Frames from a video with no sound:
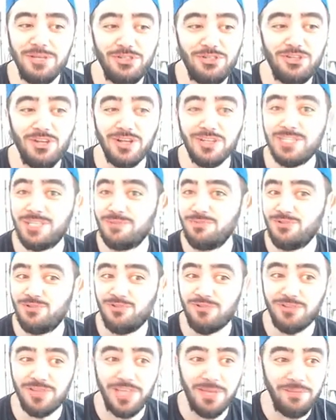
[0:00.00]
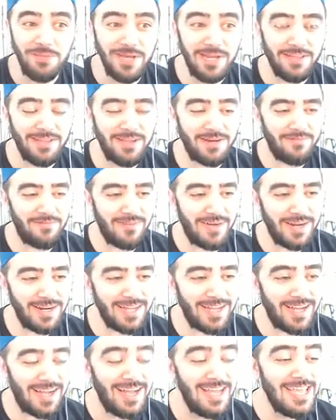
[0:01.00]
hiç şansımız yok yemin ederim var
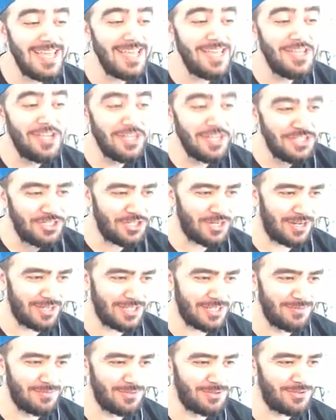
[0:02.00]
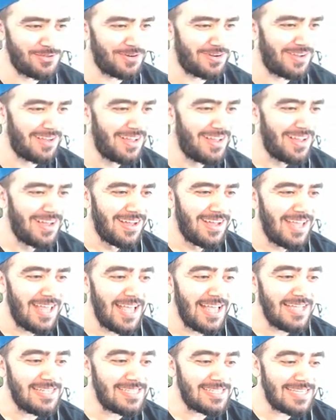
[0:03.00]
ya hiç şansımız yok.
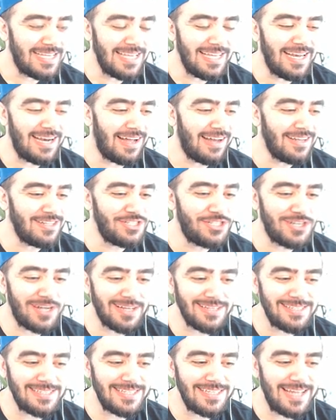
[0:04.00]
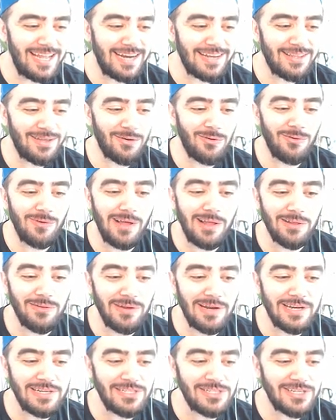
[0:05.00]
Eski ilanın şansı nerede?
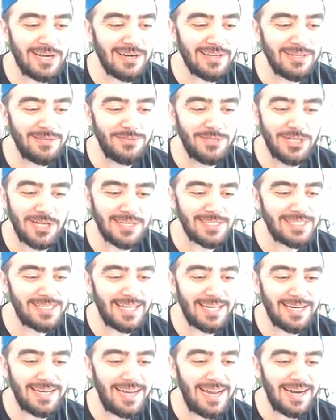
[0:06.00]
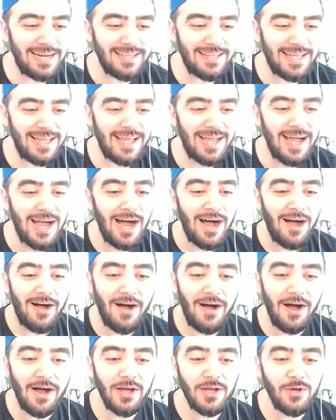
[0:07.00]
Ronaldo'lar çıkardığım şanslar nerede?
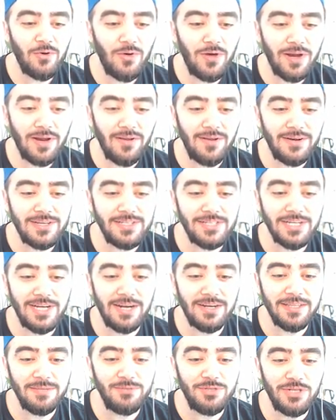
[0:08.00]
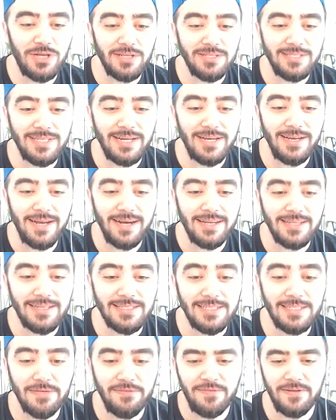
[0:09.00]
Agüero'ları çıkardığım şanslar
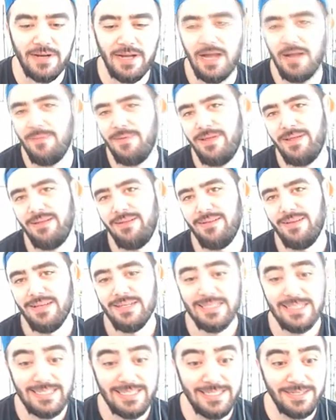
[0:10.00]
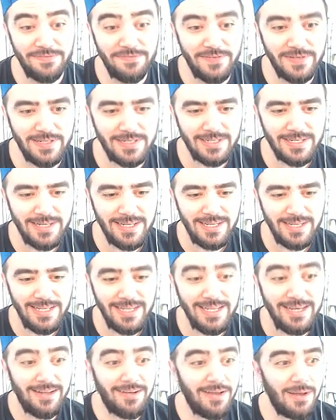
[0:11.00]
nerede? Sıfır abi. Sıfır.
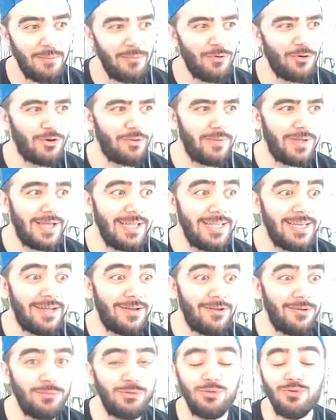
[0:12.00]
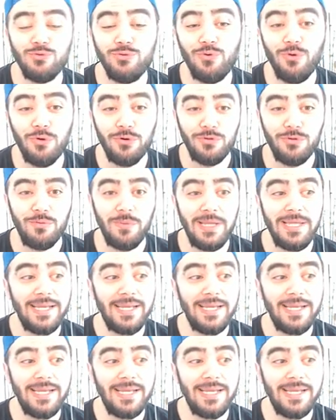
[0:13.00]
İnanamıyorum ya. İnanıyorum. Şu gördüğüme